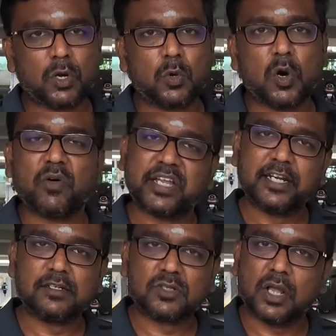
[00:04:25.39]
உங்களுக்கு ஓவர்
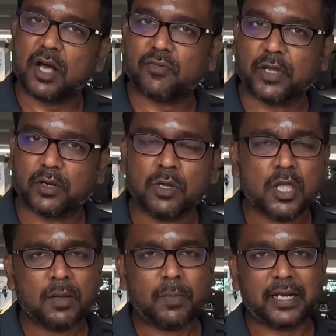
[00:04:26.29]
ஹீட்டுன்னு சொல்லி ஆஃப் ஆயிரும்
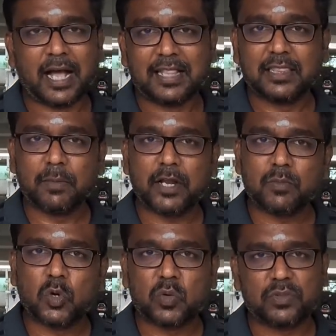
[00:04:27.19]
பட் அந்த
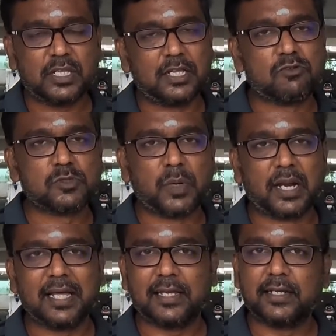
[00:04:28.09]
மாதிரி மோட்ரு வந்து இதில் யூஸ்
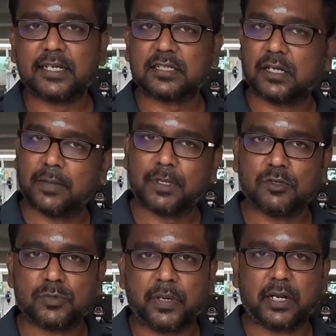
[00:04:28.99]
பண்ணல இண்டக்ஷன் டைப்
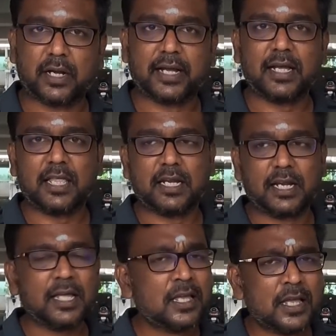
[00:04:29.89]
தான் யூஸ் பண்ணியிருக்காங்க
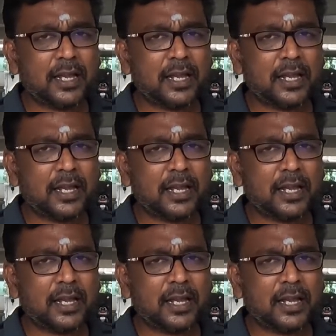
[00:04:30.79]
அதனால்